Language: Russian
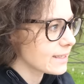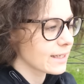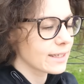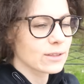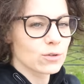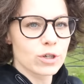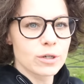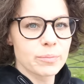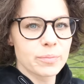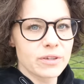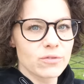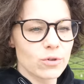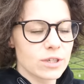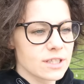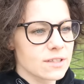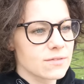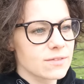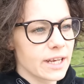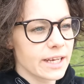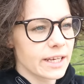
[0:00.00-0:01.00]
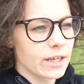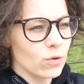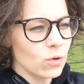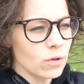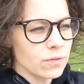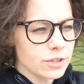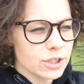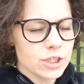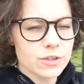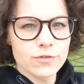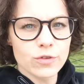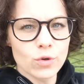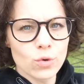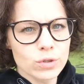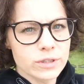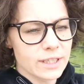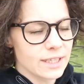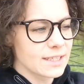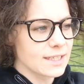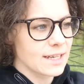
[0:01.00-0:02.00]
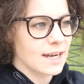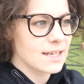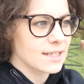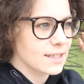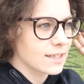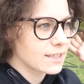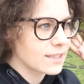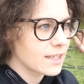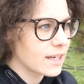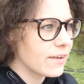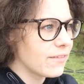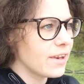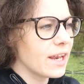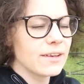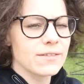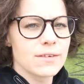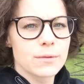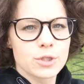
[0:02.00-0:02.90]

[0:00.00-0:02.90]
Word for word: на который привозят всякие овощи, фрукты из разных деревень,